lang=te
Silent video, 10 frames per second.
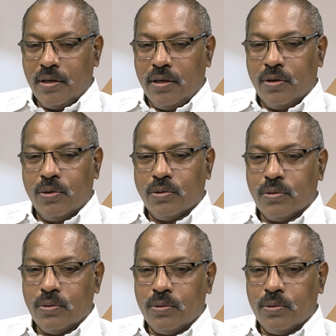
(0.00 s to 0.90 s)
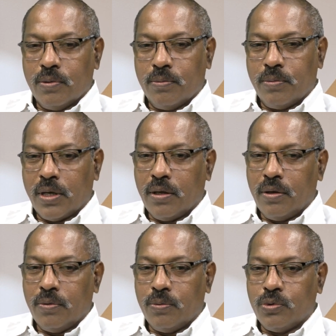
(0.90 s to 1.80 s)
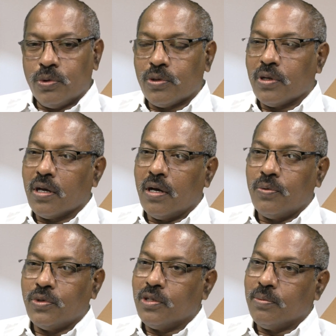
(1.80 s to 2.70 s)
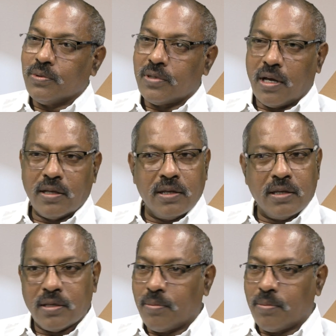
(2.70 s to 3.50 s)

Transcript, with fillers: ఈరోజు మరి ఉధృతంగా ఉద్యమం సాగిన